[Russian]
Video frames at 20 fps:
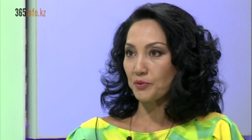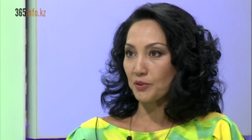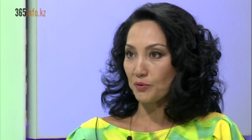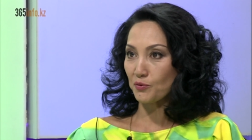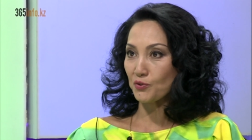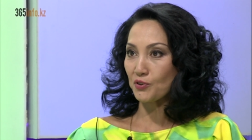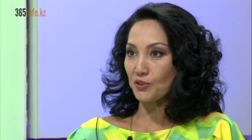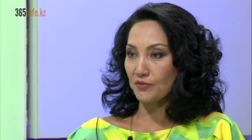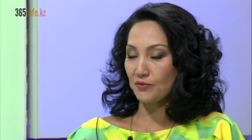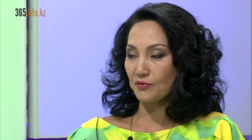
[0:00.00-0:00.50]

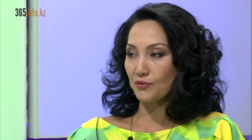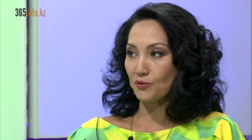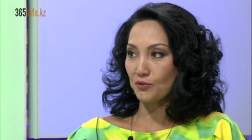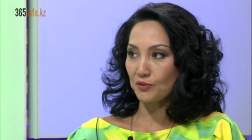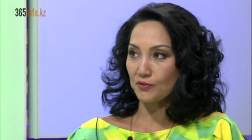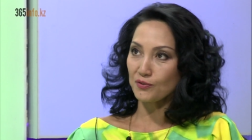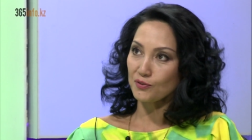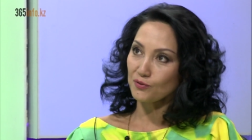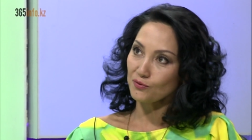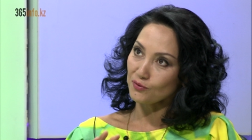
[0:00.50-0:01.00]
потому что все
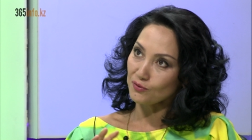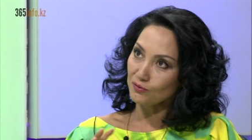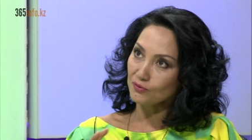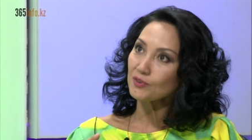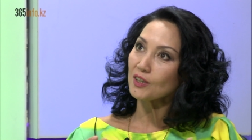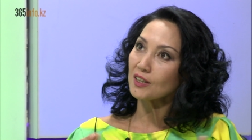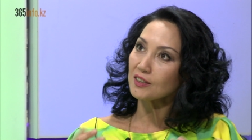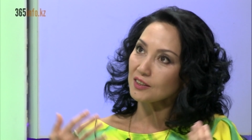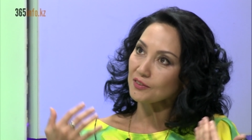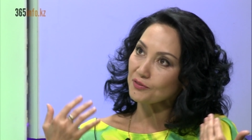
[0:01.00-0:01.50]
это ну,
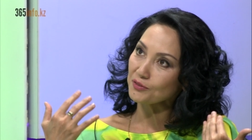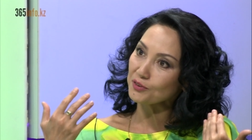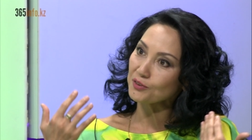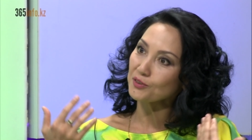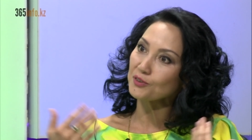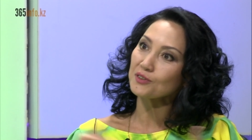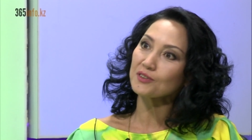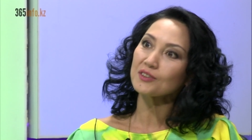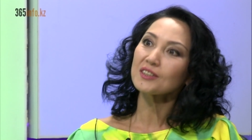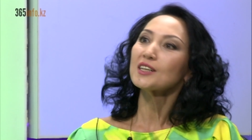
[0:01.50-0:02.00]
ну,
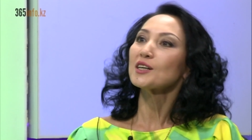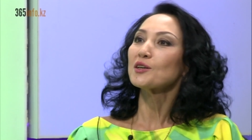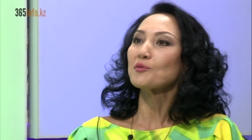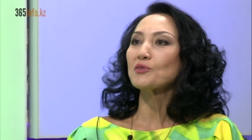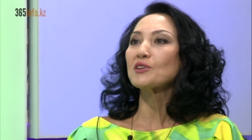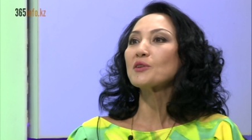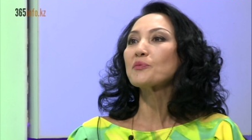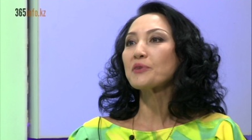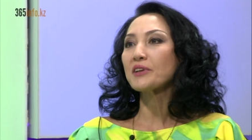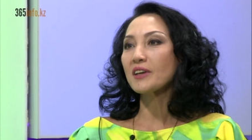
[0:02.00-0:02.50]
конечно. Вот, э,
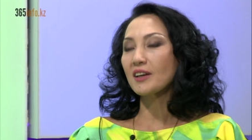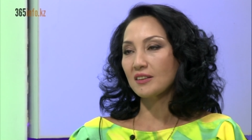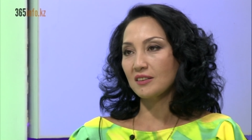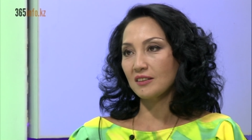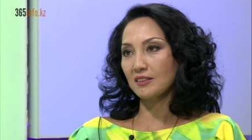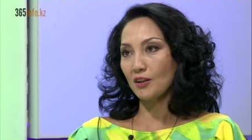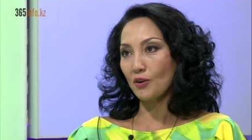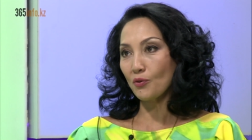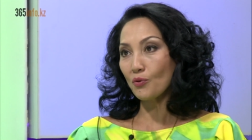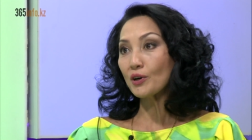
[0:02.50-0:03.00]
было
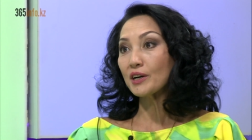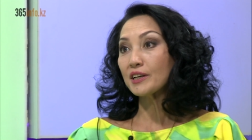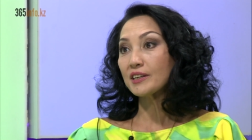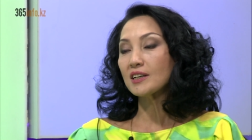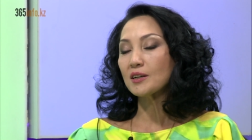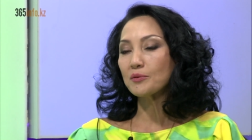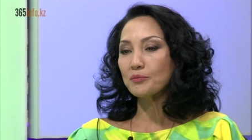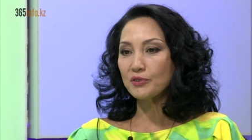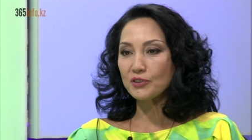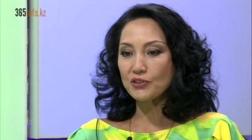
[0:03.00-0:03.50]
приятно для уха и
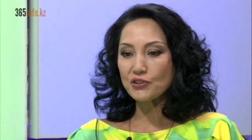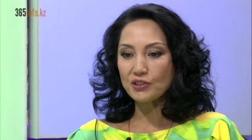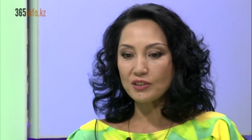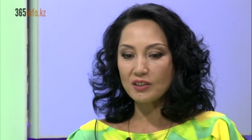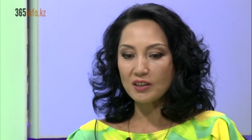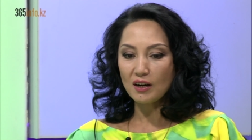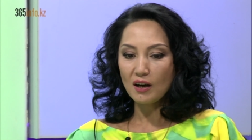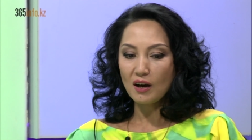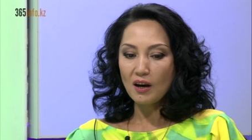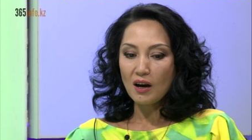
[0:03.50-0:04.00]

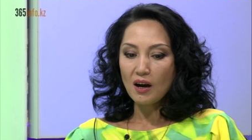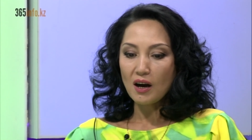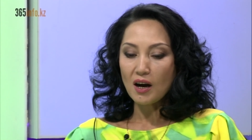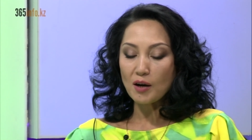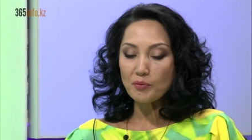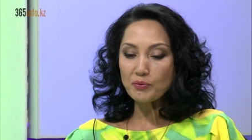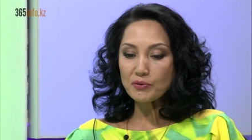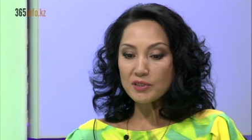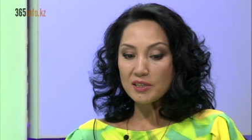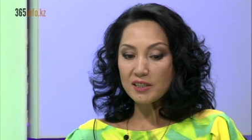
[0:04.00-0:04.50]
необычно.
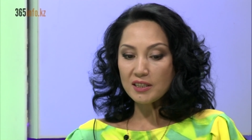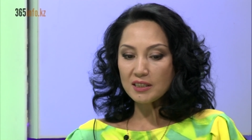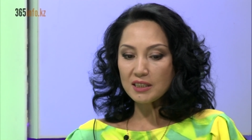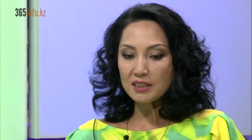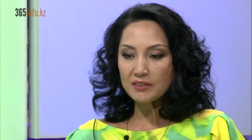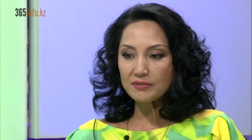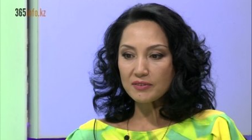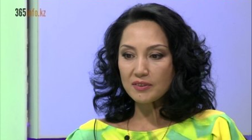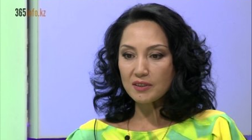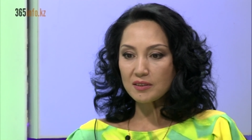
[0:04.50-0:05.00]
А после
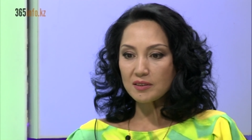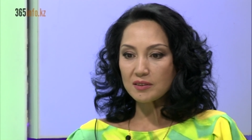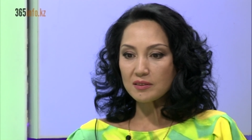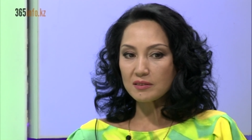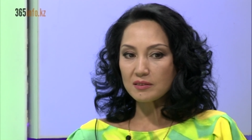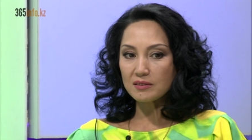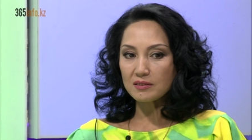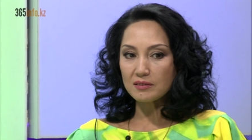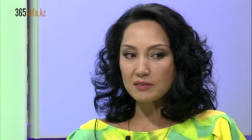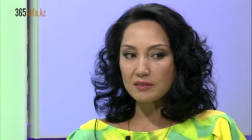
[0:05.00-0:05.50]
этого, к
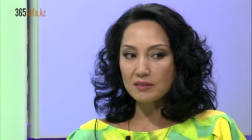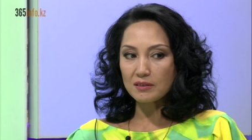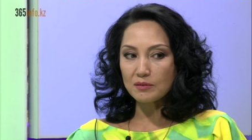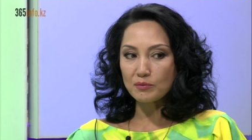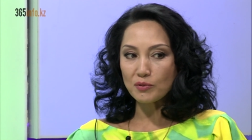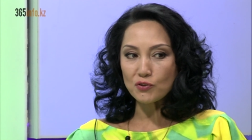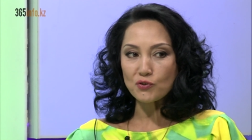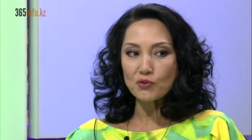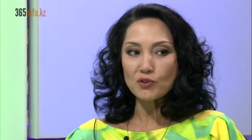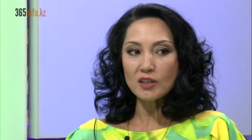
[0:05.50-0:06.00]
э,
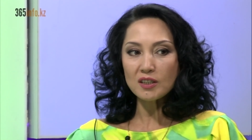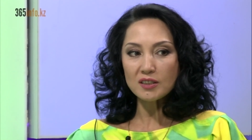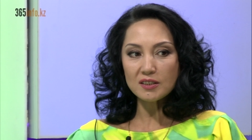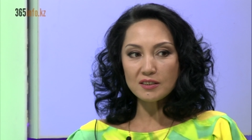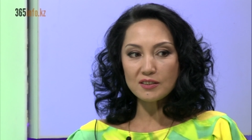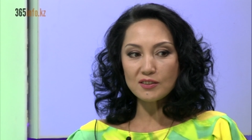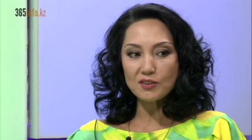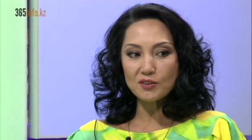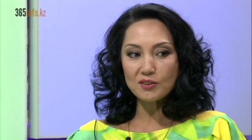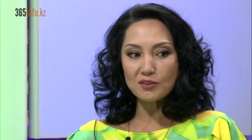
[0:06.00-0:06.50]
большой
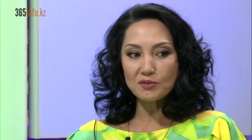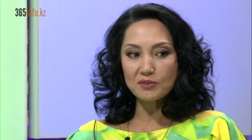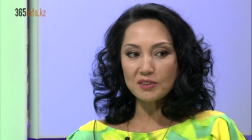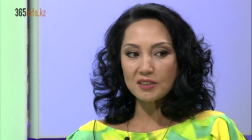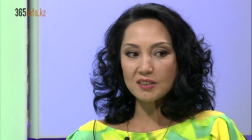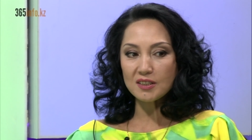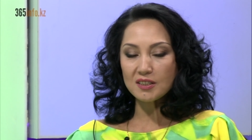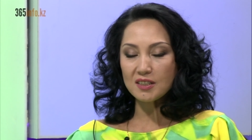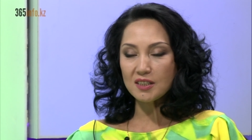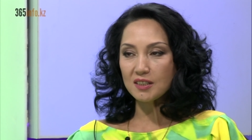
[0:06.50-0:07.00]
радости, у
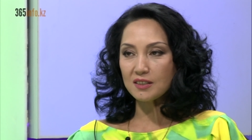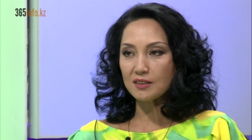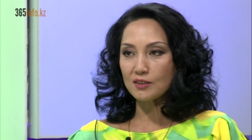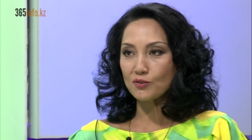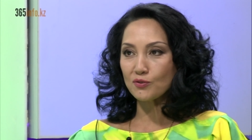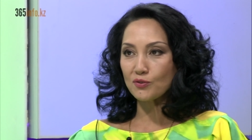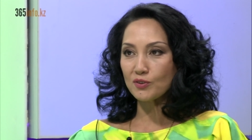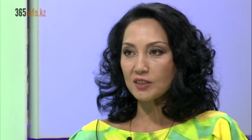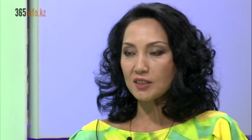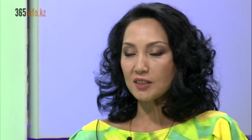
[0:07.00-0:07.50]
нас состоялся
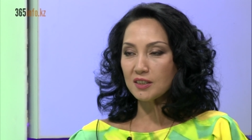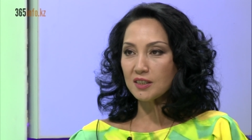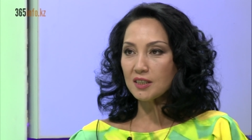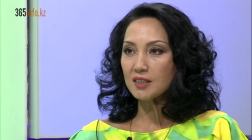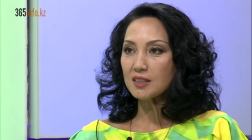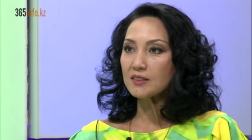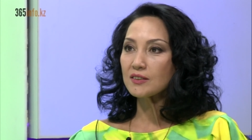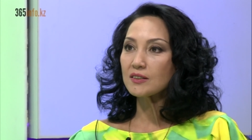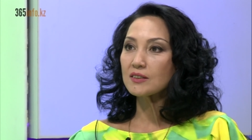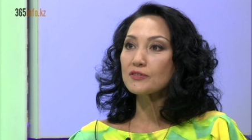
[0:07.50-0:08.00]
сольный
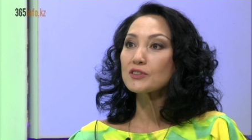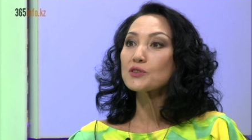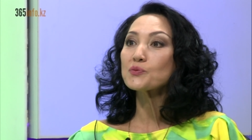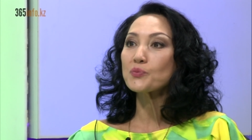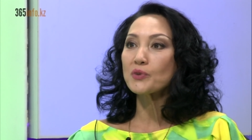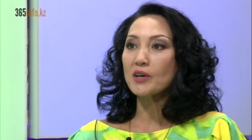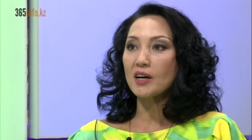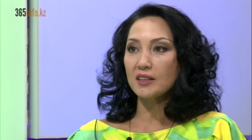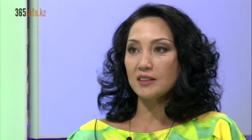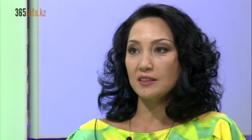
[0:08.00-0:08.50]
концерт э, в
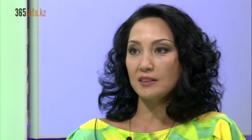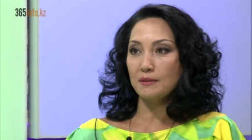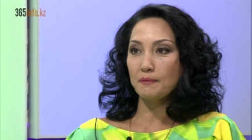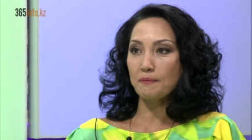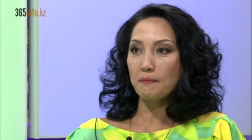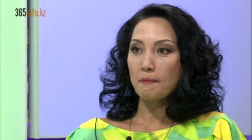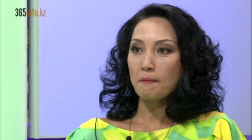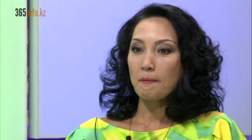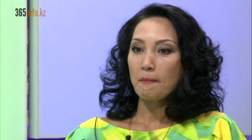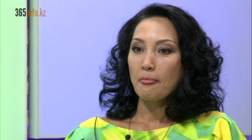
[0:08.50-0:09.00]
Испании
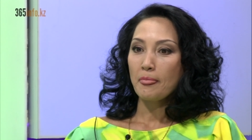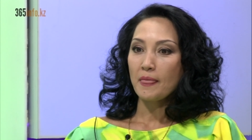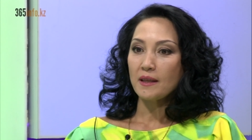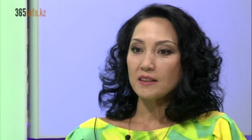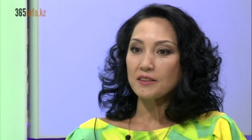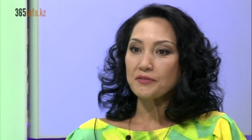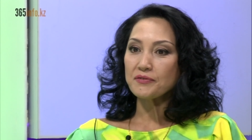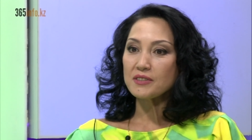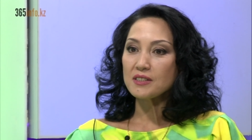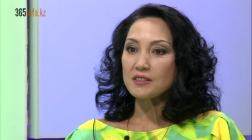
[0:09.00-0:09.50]

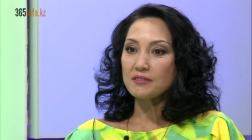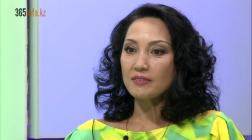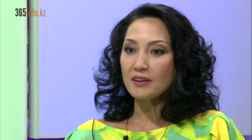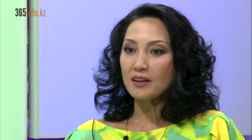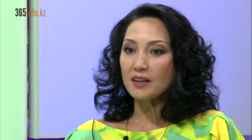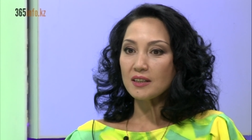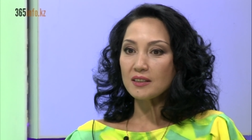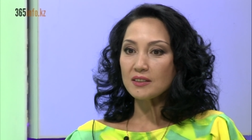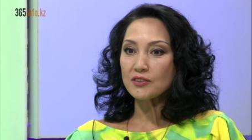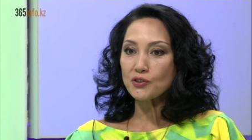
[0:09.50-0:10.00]
на
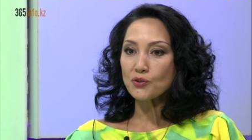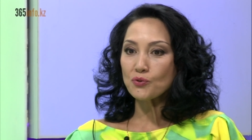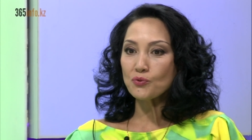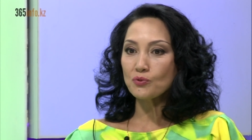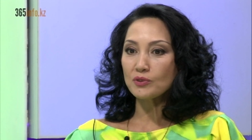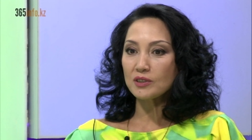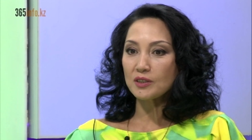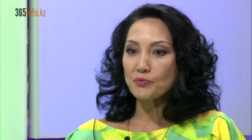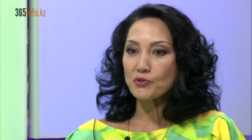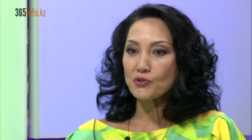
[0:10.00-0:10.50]
фестивале
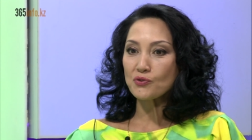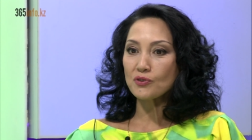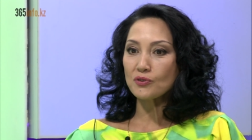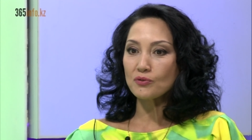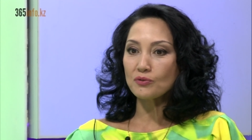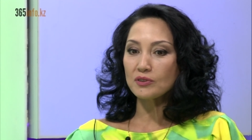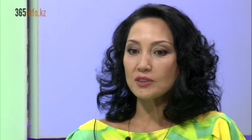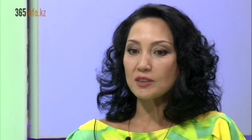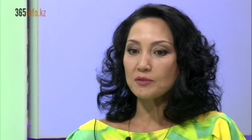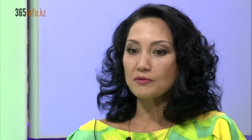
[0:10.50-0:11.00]
ежегодно
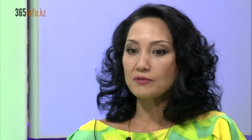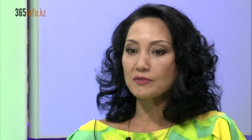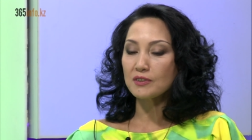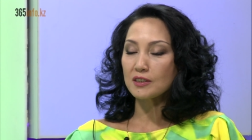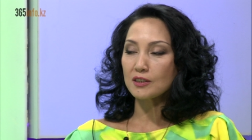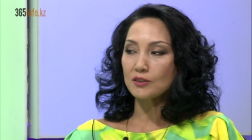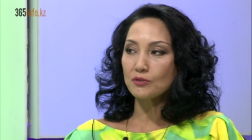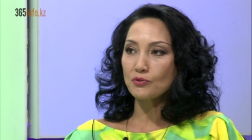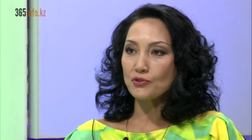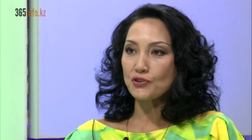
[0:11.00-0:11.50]
международном в
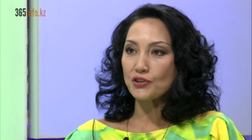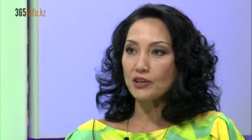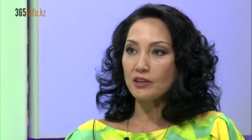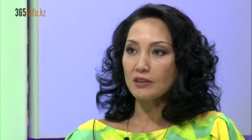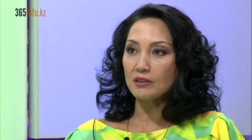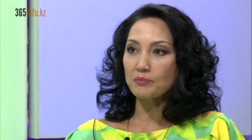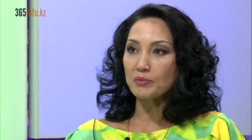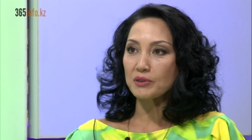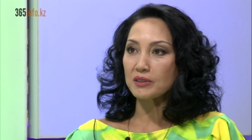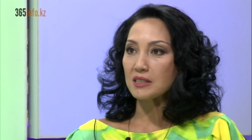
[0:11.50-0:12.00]

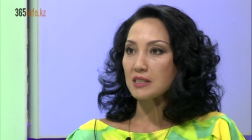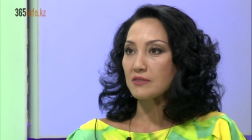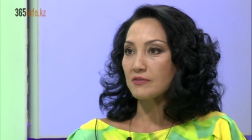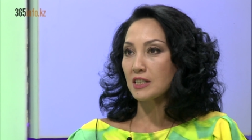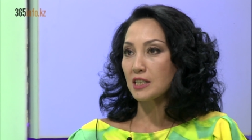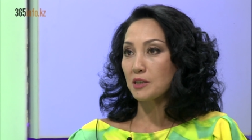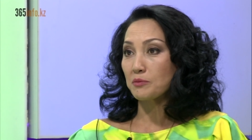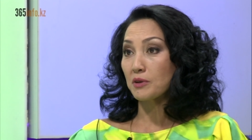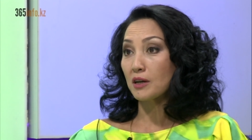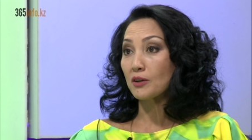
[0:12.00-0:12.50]
городочке под
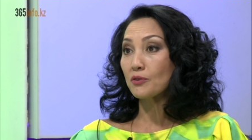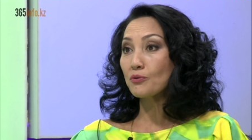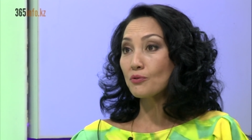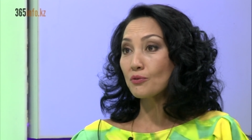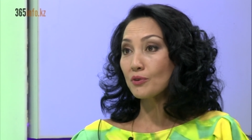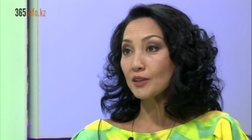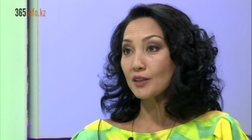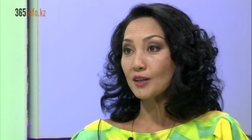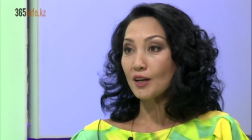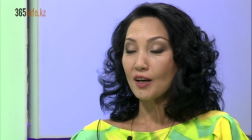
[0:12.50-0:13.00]
названием
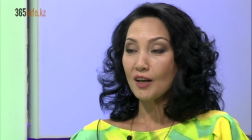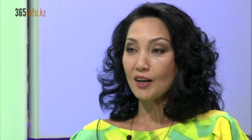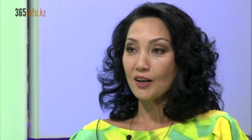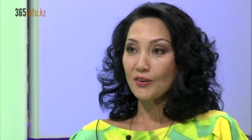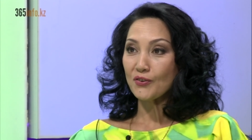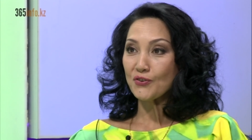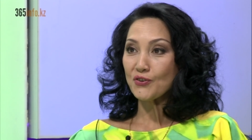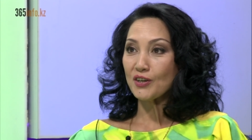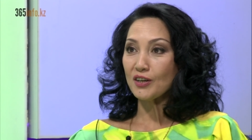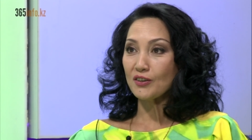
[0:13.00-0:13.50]
Алькой.
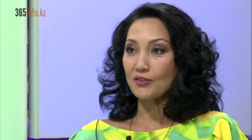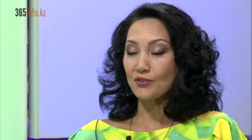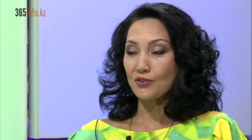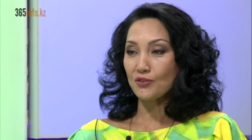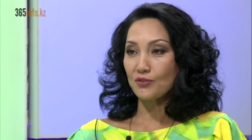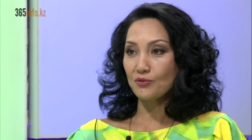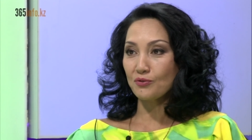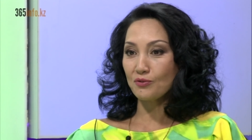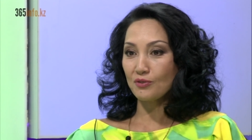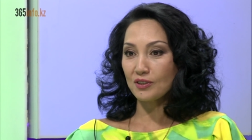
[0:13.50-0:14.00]
Очень
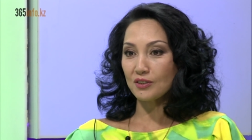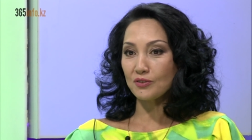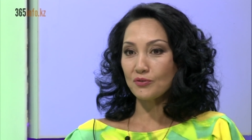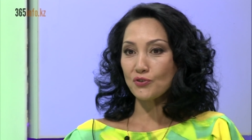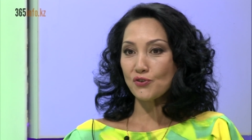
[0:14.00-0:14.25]
хороший город,